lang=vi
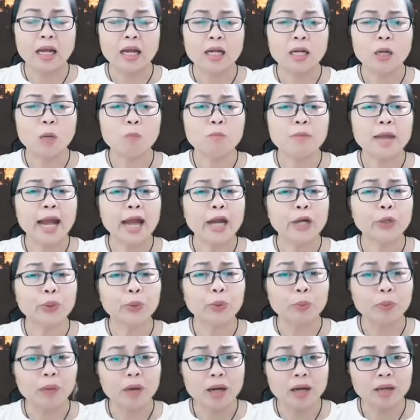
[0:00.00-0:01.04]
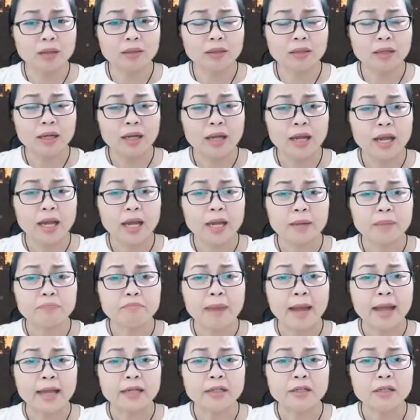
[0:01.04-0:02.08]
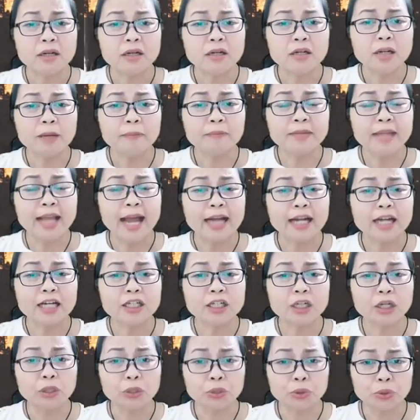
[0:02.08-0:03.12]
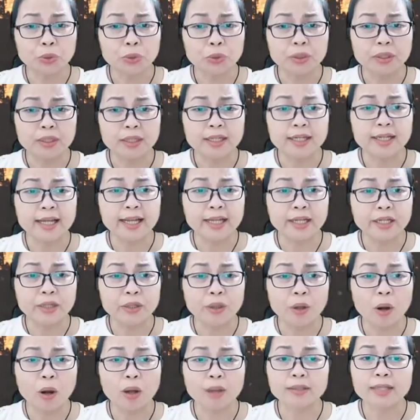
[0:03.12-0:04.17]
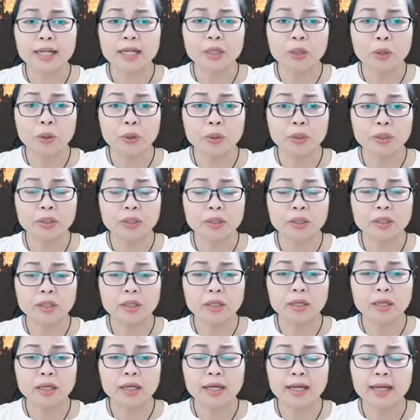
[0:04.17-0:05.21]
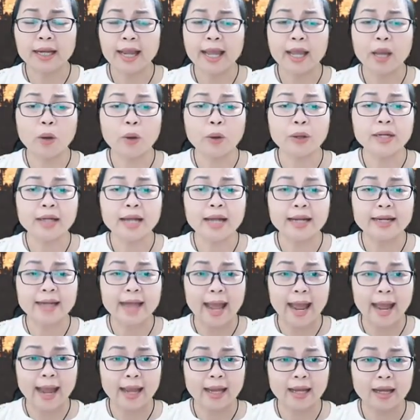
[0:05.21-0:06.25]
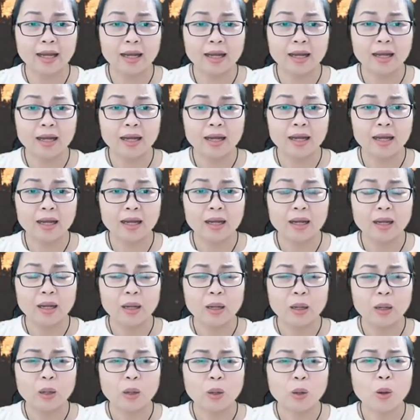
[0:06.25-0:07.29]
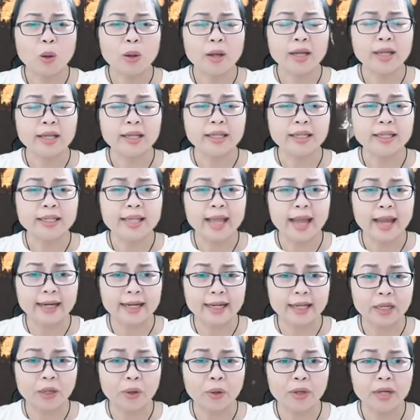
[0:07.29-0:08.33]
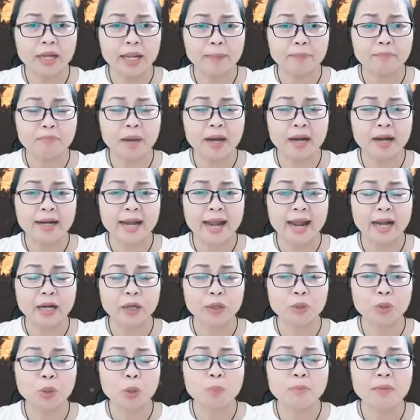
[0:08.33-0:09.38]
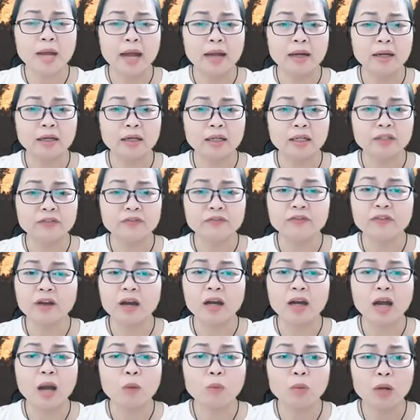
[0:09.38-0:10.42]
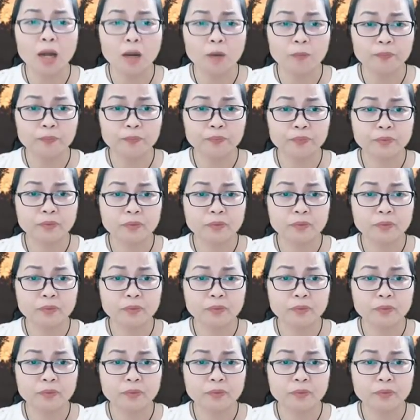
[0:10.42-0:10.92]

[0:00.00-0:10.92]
lông lá rụng hết, bài trơ lớp da sần sùi, gầy gò tanh hôi. Ngài hỏi Nan Đà: "Con khỉ già này có đẹp bằng nàng Tôn Đà Lợi vợ ông không?"